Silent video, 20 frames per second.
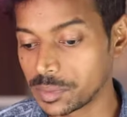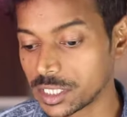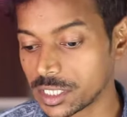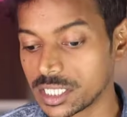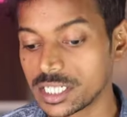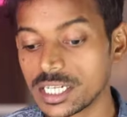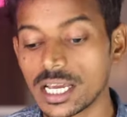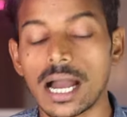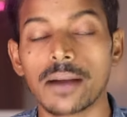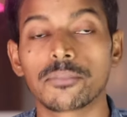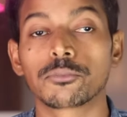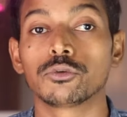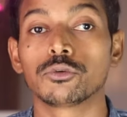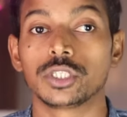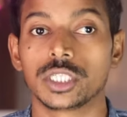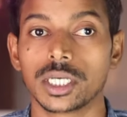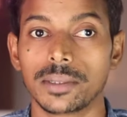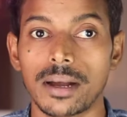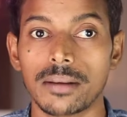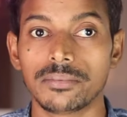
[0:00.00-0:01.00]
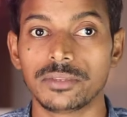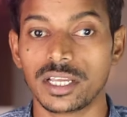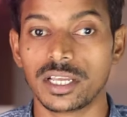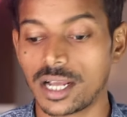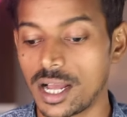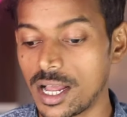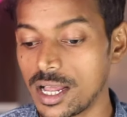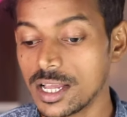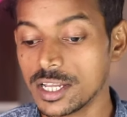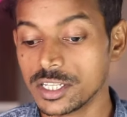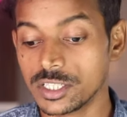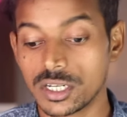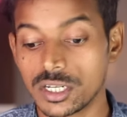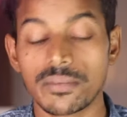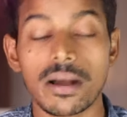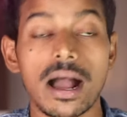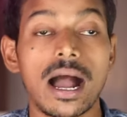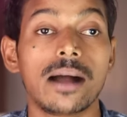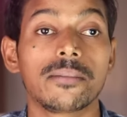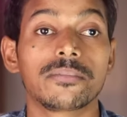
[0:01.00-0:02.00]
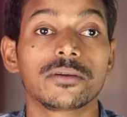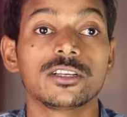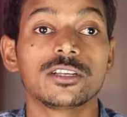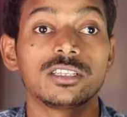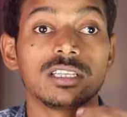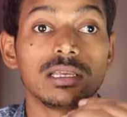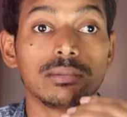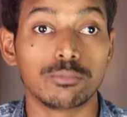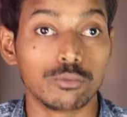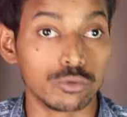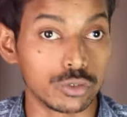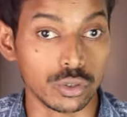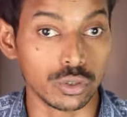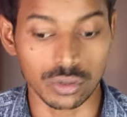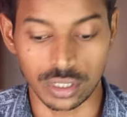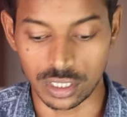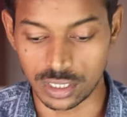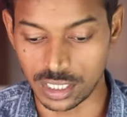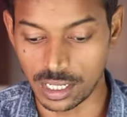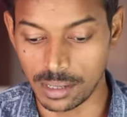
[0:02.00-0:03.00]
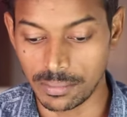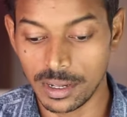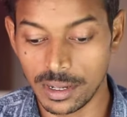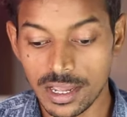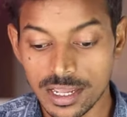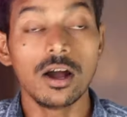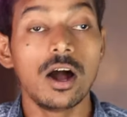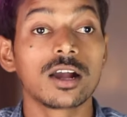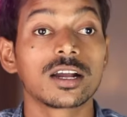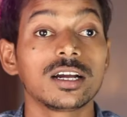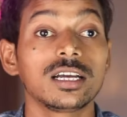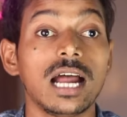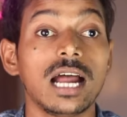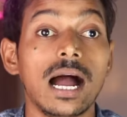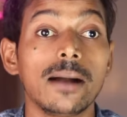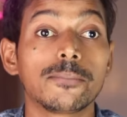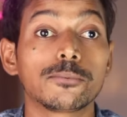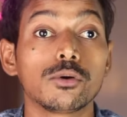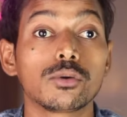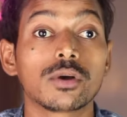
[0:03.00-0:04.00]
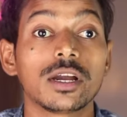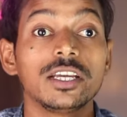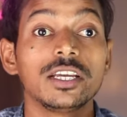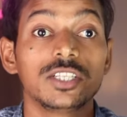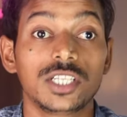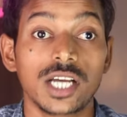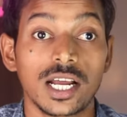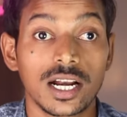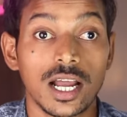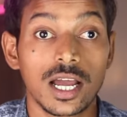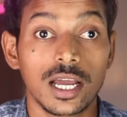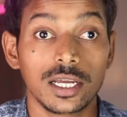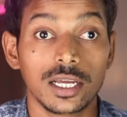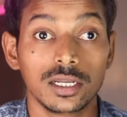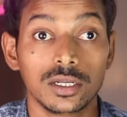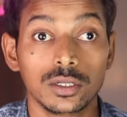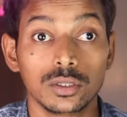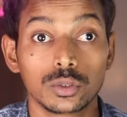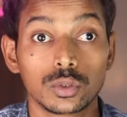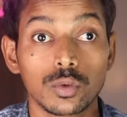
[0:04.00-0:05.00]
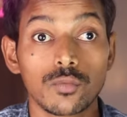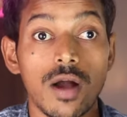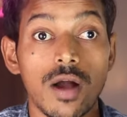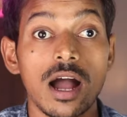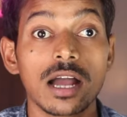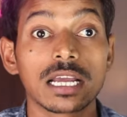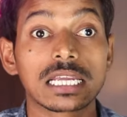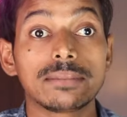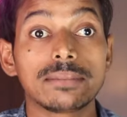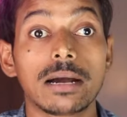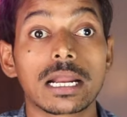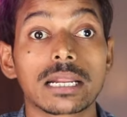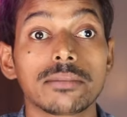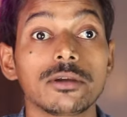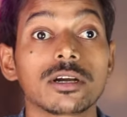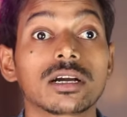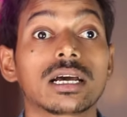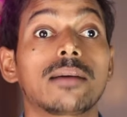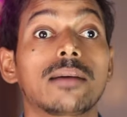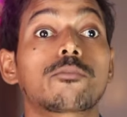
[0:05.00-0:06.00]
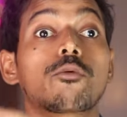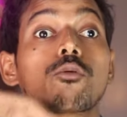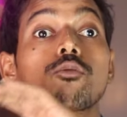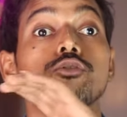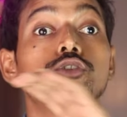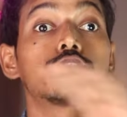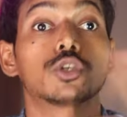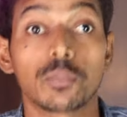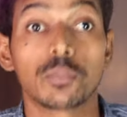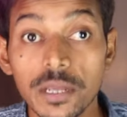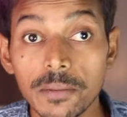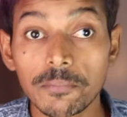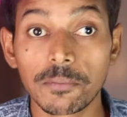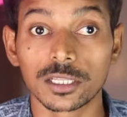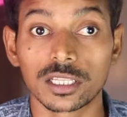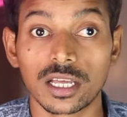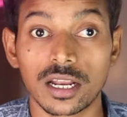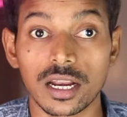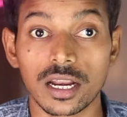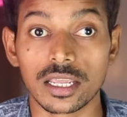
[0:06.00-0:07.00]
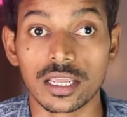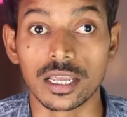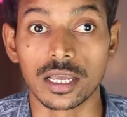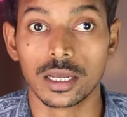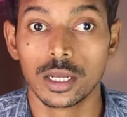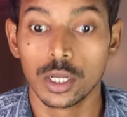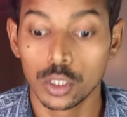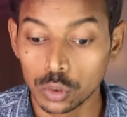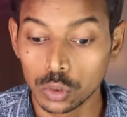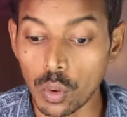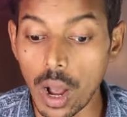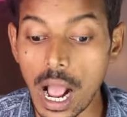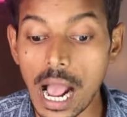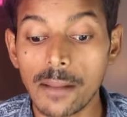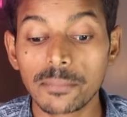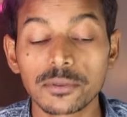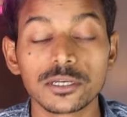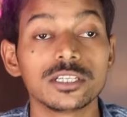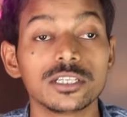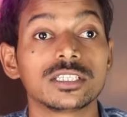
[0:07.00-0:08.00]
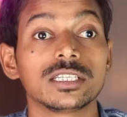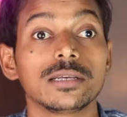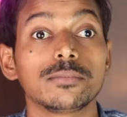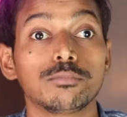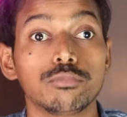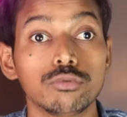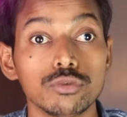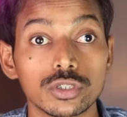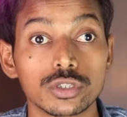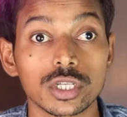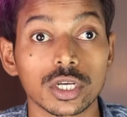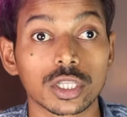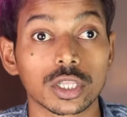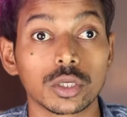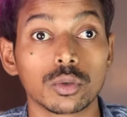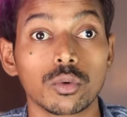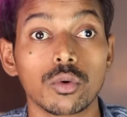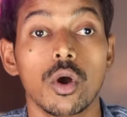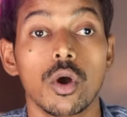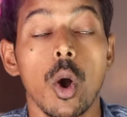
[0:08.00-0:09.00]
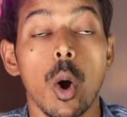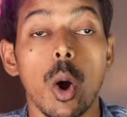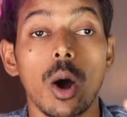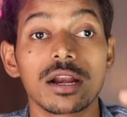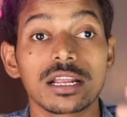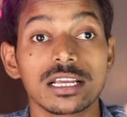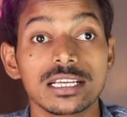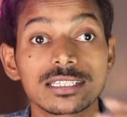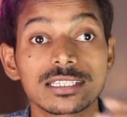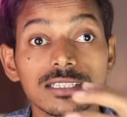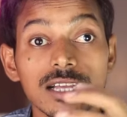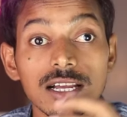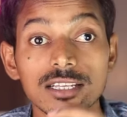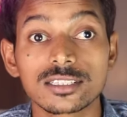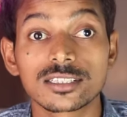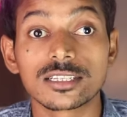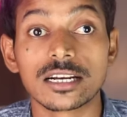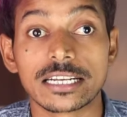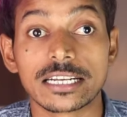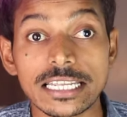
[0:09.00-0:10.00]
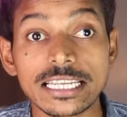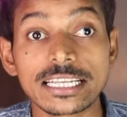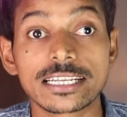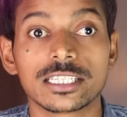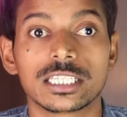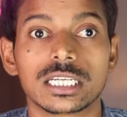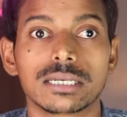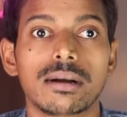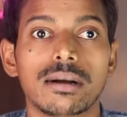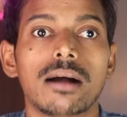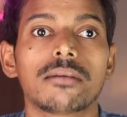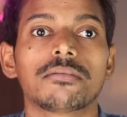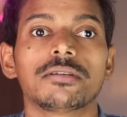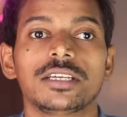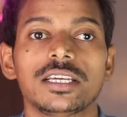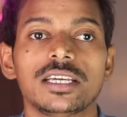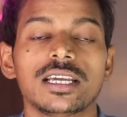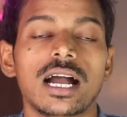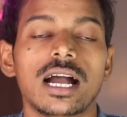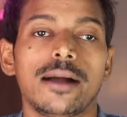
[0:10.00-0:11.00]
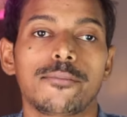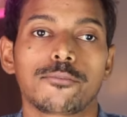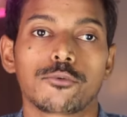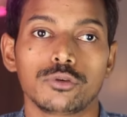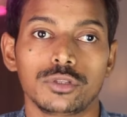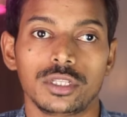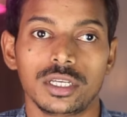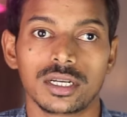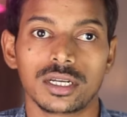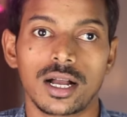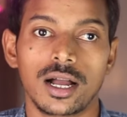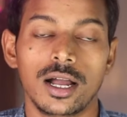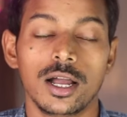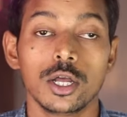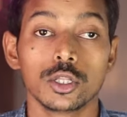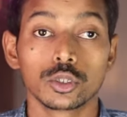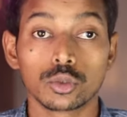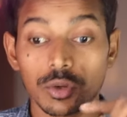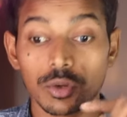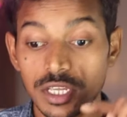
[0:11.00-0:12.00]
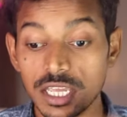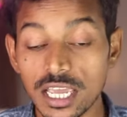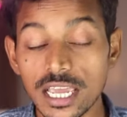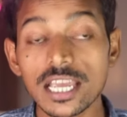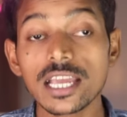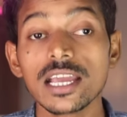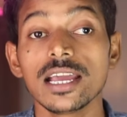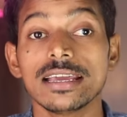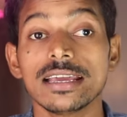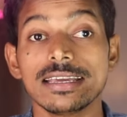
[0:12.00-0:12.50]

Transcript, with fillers: में ये आपको जवाब देगा जब आप इससे पूछोगे तब अगर आपको कहीं जाना है तो वहाँ के बारे में अगर आप कुछ भी पता नहीं है तो आप इससे पूछ सकते हो और इसका सटीक जवाब ये आपको देगा तो ये